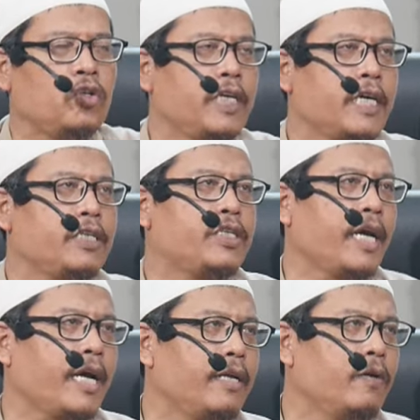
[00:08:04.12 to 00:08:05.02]

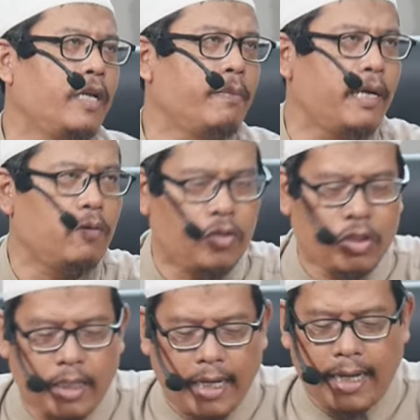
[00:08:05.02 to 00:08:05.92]
dikerjakan oleh
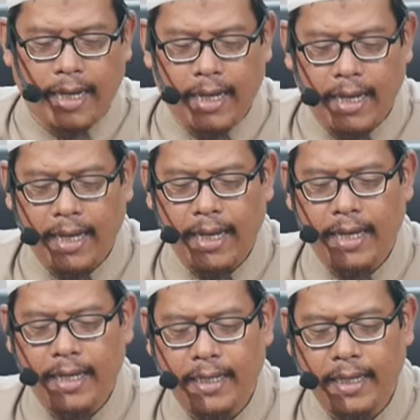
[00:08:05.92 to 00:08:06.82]
manusia.
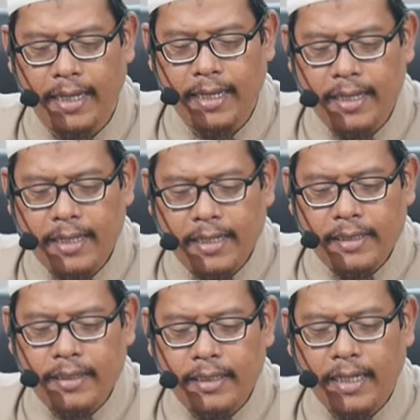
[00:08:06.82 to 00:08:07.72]
Ya.
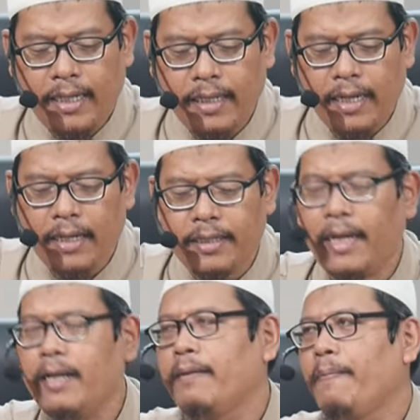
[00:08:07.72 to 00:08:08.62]
Jadi
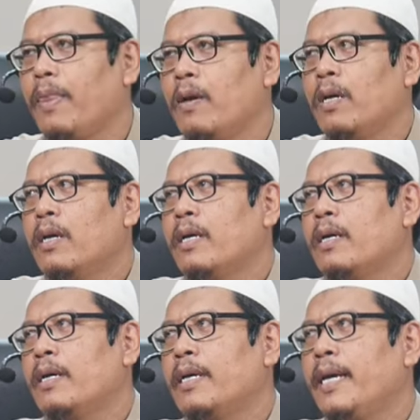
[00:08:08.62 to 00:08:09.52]
kadang-kadang
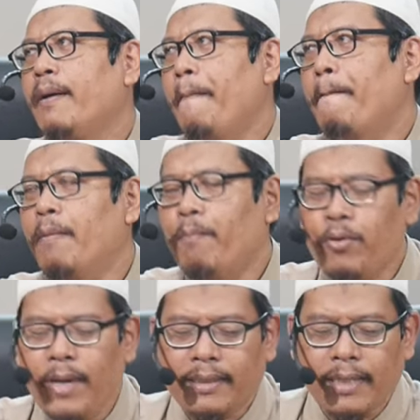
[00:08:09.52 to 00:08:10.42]
ya
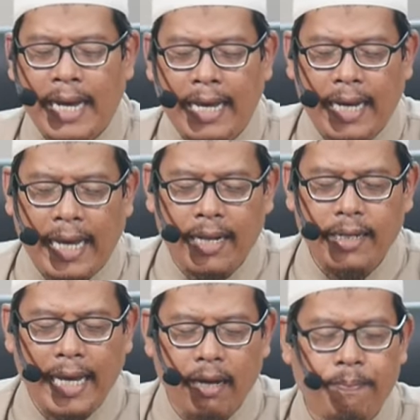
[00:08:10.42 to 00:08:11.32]
membuat hal-hal
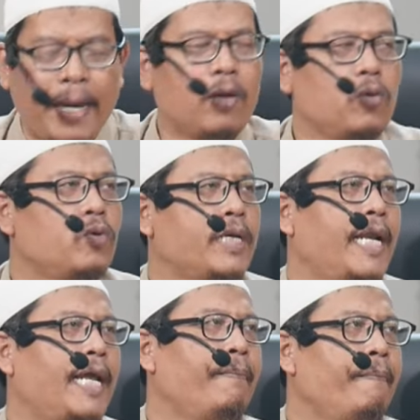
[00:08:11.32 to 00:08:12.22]
yang baru
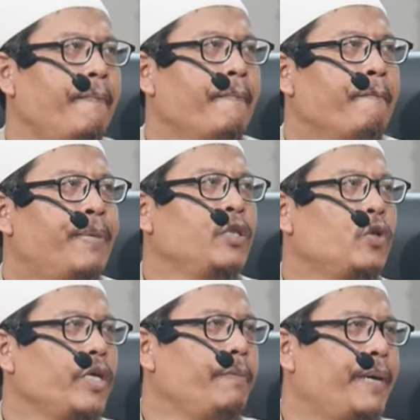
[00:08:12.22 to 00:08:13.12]
dalam
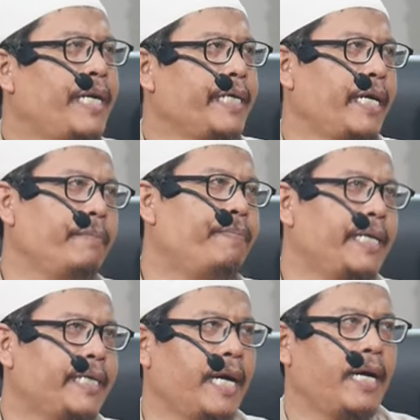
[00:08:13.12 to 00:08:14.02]
bentuk
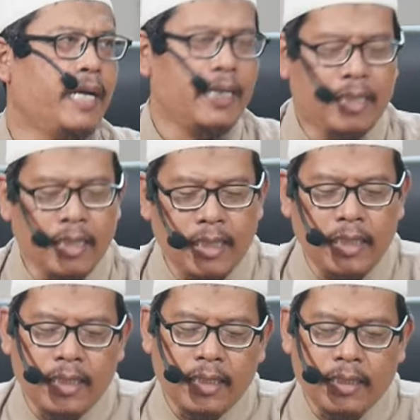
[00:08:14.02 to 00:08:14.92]
ibadah-ibadah di